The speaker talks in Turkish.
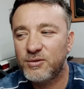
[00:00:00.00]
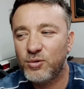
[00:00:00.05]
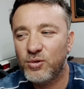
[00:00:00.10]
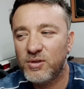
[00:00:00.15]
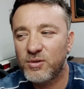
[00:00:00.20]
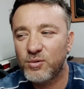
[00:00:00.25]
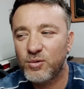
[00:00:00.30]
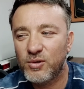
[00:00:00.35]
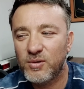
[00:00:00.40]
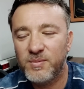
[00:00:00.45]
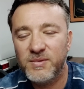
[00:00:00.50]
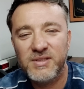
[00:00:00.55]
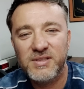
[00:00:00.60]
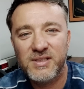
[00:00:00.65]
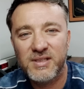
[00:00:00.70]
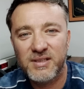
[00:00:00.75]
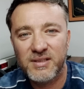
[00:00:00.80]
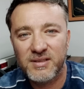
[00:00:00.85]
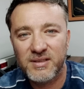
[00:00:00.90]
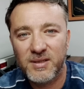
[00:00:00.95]
şöyle söyleyeyim
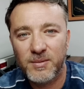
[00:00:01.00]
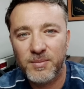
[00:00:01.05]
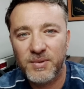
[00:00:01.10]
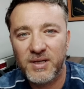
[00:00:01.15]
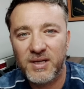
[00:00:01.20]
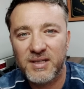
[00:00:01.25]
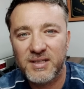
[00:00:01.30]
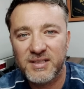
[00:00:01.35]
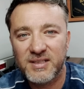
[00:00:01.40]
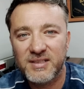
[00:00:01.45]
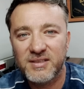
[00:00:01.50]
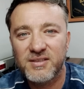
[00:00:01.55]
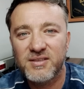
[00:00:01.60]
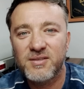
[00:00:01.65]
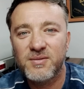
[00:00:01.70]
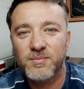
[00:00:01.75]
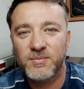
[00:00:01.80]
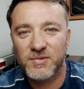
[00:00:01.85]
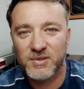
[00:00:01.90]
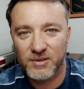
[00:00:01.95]
iş yerinde bir
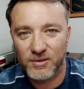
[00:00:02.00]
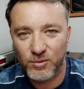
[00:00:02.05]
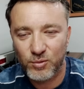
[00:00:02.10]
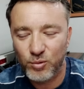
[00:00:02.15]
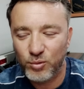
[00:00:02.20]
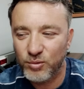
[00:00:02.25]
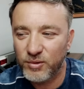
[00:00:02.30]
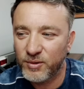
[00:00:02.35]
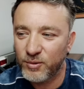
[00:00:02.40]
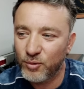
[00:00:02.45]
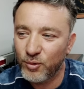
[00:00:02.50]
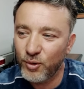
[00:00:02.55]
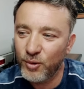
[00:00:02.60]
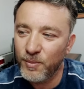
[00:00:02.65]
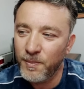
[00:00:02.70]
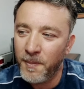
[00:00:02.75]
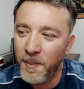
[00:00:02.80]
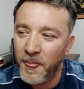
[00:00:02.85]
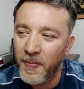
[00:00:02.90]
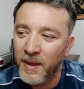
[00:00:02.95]
arkadaşım da kullanıyor.